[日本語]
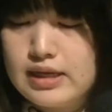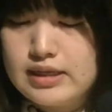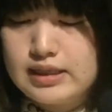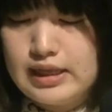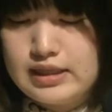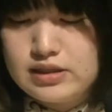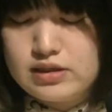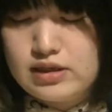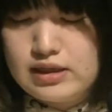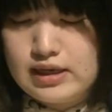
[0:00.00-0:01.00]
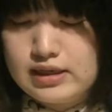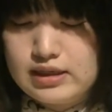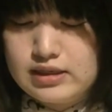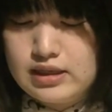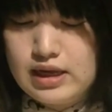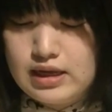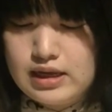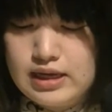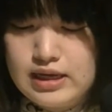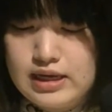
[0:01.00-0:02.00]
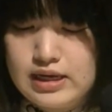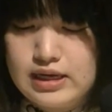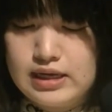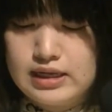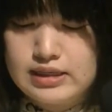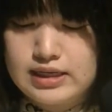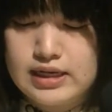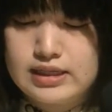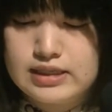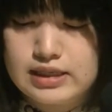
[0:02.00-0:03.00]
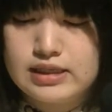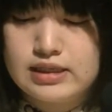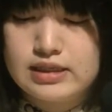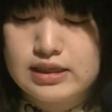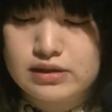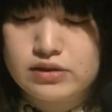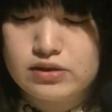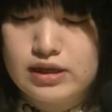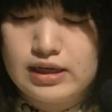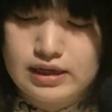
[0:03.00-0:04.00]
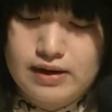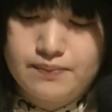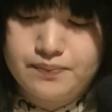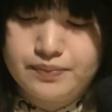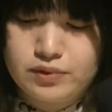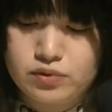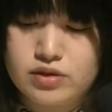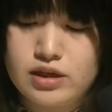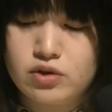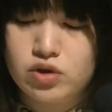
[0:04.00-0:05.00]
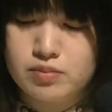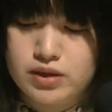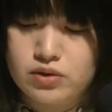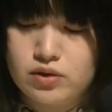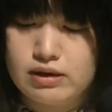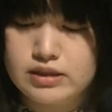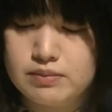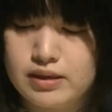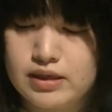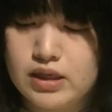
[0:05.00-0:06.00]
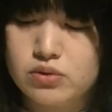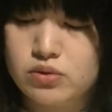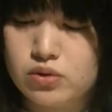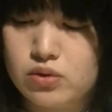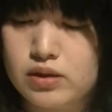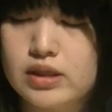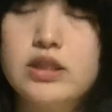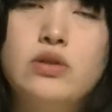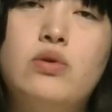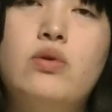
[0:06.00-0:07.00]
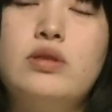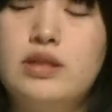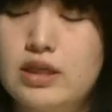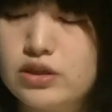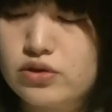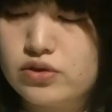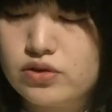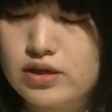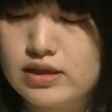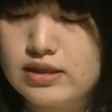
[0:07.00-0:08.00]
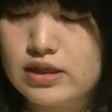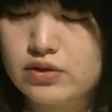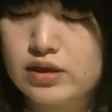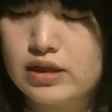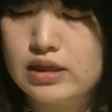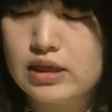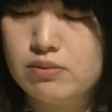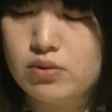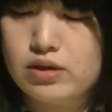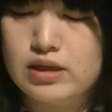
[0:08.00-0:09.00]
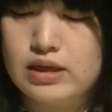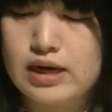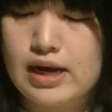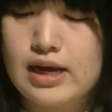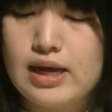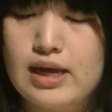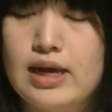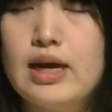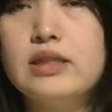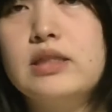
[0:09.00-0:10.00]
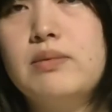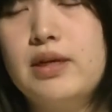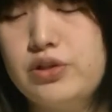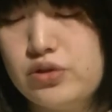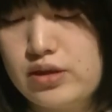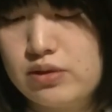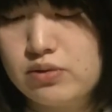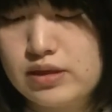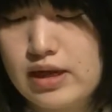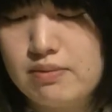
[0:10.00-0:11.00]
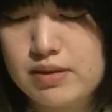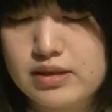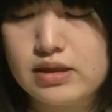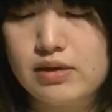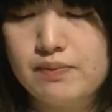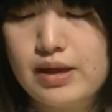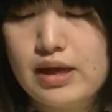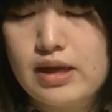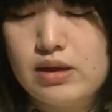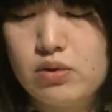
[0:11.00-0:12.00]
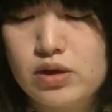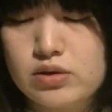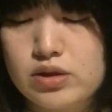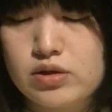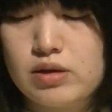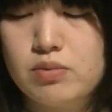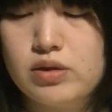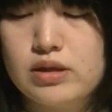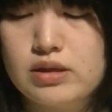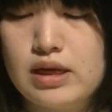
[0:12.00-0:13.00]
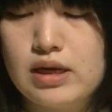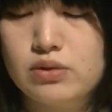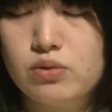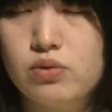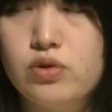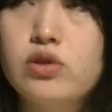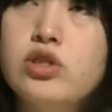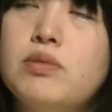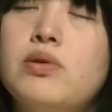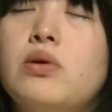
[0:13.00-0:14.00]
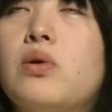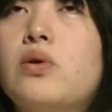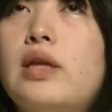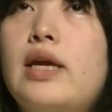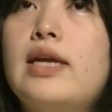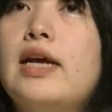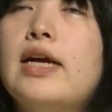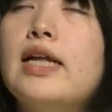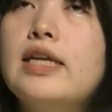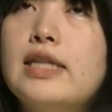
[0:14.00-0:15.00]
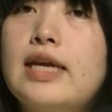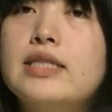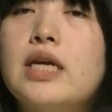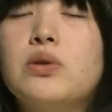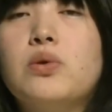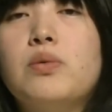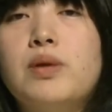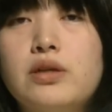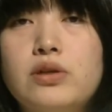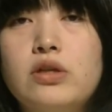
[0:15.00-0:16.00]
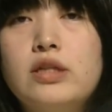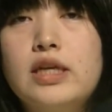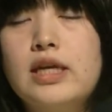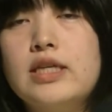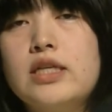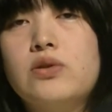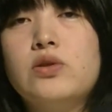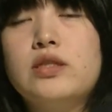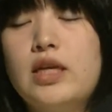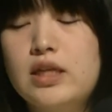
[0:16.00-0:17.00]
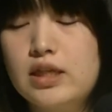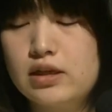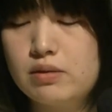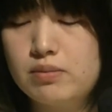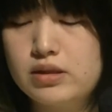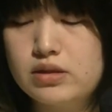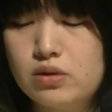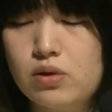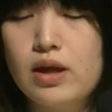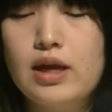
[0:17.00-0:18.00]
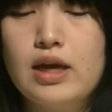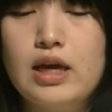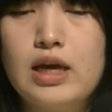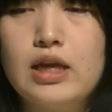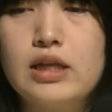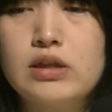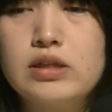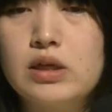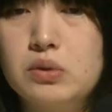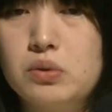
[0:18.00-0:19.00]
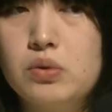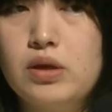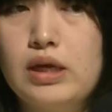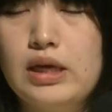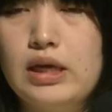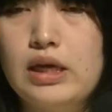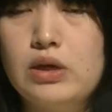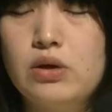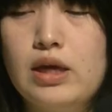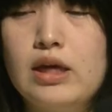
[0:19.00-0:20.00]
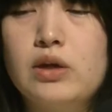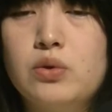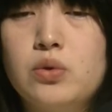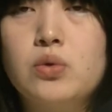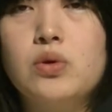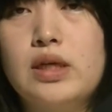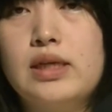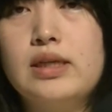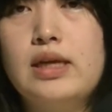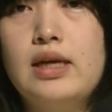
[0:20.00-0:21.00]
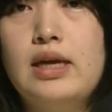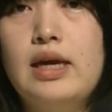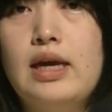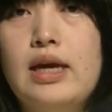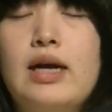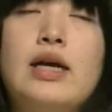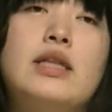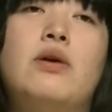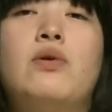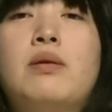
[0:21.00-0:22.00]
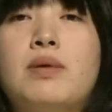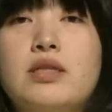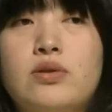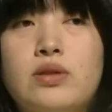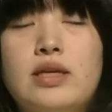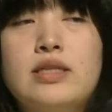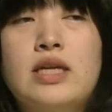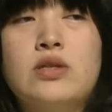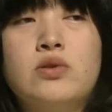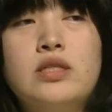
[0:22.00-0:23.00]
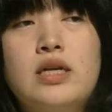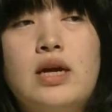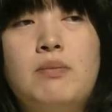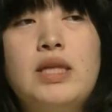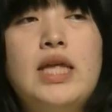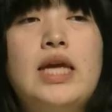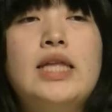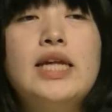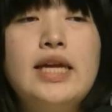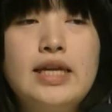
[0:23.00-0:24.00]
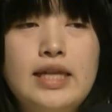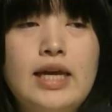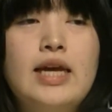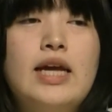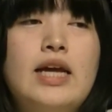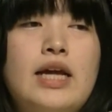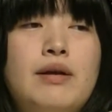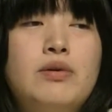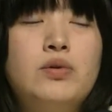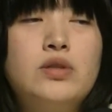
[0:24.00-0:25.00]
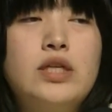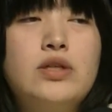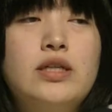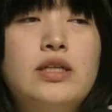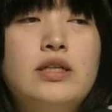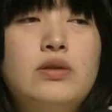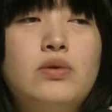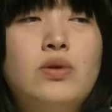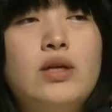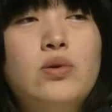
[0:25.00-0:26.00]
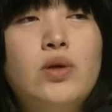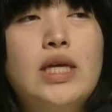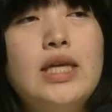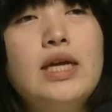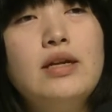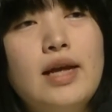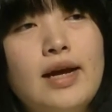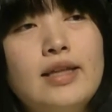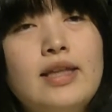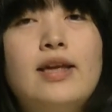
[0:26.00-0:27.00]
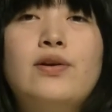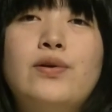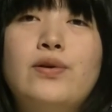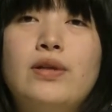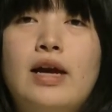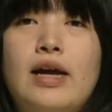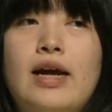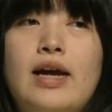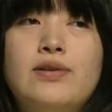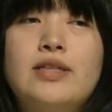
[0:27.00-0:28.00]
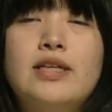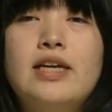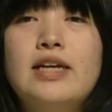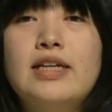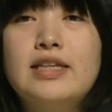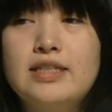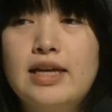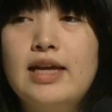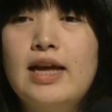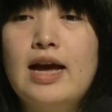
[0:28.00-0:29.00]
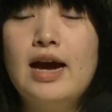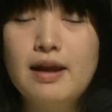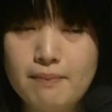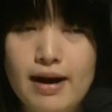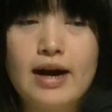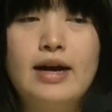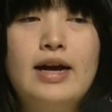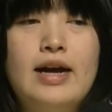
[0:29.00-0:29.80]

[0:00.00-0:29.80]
さて続いてがですね、最新作映画突然恋人はじめ過去の私の全出演作品 DVD が、発売中でございます。他の作品もですね、YouTube の方でらがなで佐藤美久で検索していただきますと、たくさんの、映画の予告編、上がっておりますので、ぜひそちら見ていただいて、この作品この後気になるなっていう風な作品がですねあれば